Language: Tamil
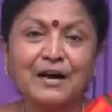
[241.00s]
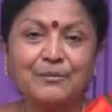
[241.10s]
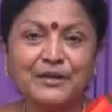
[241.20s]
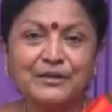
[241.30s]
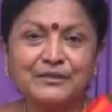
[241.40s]

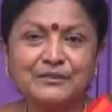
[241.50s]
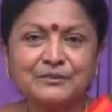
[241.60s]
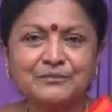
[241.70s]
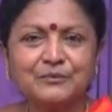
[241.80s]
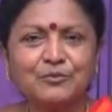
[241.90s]
அப்படின்னு
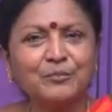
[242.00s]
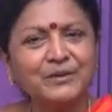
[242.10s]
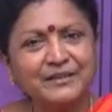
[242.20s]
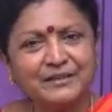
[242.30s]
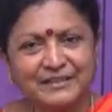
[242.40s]

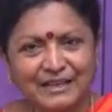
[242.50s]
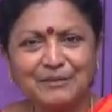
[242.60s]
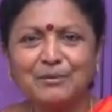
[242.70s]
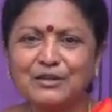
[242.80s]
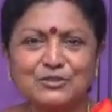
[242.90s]
ரொம்ப
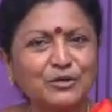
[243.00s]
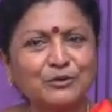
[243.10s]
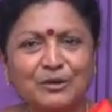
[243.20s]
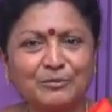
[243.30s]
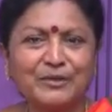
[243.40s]
இயல்பாக
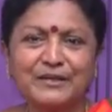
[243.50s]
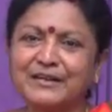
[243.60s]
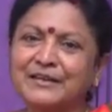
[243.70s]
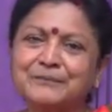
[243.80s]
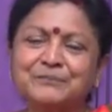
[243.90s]
சொல்லிட்டு உள்ளே
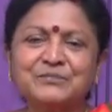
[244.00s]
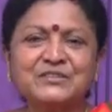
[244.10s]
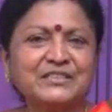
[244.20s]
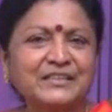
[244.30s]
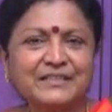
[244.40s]
போயிடுறாரு
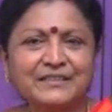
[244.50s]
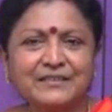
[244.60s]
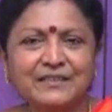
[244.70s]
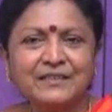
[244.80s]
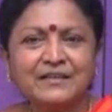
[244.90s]
சரி
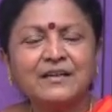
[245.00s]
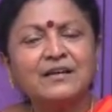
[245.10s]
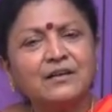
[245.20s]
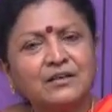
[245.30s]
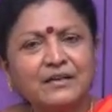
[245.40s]

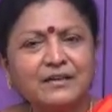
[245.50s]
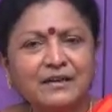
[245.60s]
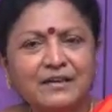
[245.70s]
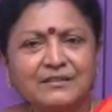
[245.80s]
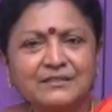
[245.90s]
ரெண்டு
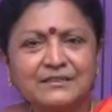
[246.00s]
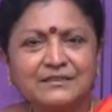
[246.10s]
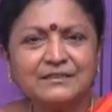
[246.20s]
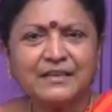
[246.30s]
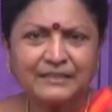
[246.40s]
நாளாவது
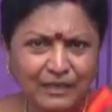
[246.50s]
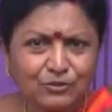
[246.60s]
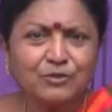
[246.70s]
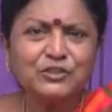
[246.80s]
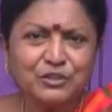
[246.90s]

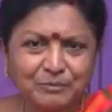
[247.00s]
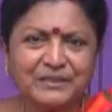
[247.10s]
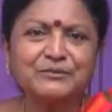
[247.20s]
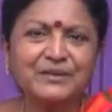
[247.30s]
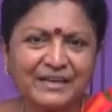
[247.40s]
ஏதாவது ஒரு விஷயம்
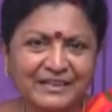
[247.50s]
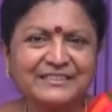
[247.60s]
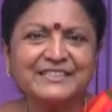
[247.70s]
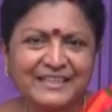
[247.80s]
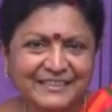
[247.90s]
பக்கத்து வீட்டில்
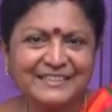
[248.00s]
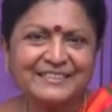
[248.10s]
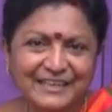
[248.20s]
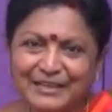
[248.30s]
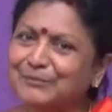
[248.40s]
நடந்துகிட்டே
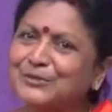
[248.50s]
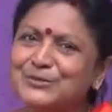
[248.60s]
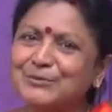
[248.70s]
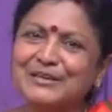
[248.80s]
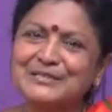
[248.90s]
இருந்தால் தானே
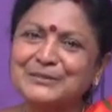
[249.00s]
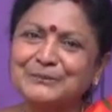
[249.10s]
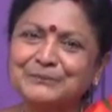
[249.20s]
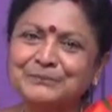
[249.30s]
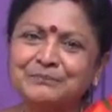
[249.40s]
நமக்கும் சுவாரஸ்யம்